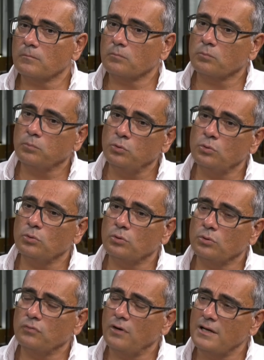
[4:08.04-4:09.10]

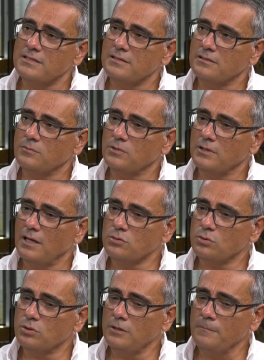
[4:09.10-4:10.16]
bu faiz indiriminden
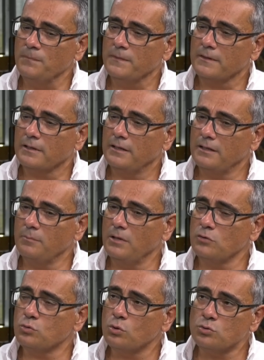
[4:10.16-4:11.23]
sonra ben
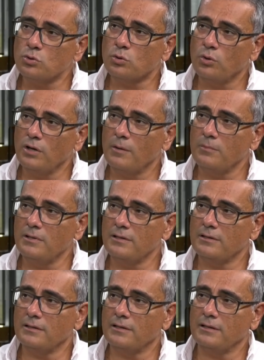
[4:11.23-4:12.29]
çok çok önemli
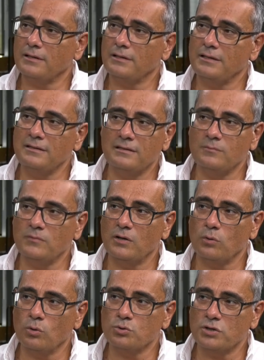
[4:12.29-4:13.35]
indirimler
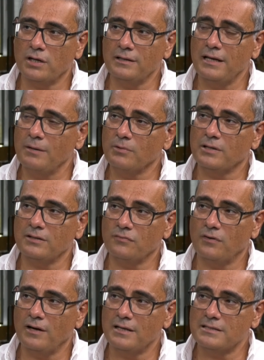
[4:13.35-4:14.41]
olacağını hem kredi
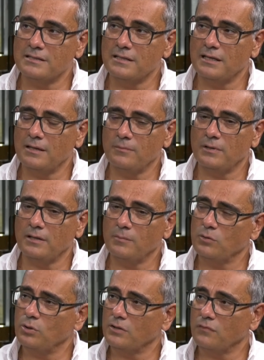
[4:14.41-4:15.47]
faizinde hem
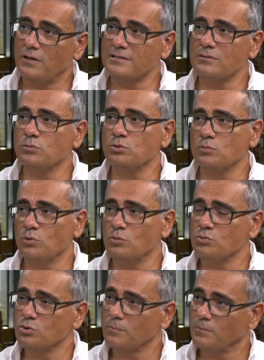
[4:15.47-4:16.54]
mevduat faizinde düşünmüyorum.
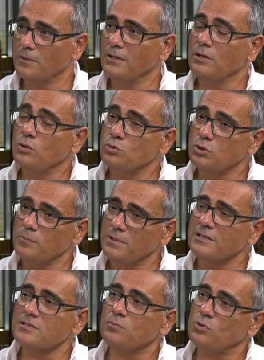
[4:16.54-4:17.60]
Çünkü Niçin? Çünkü bir
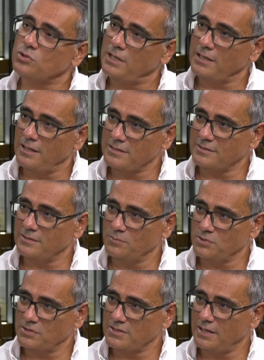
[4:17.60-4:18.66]
kısmı önceden
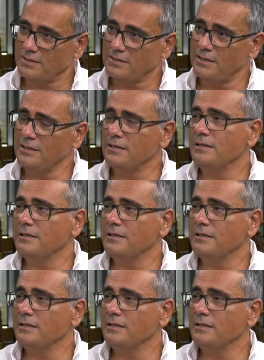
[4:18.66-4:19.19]
yansıtılmıştı zaten.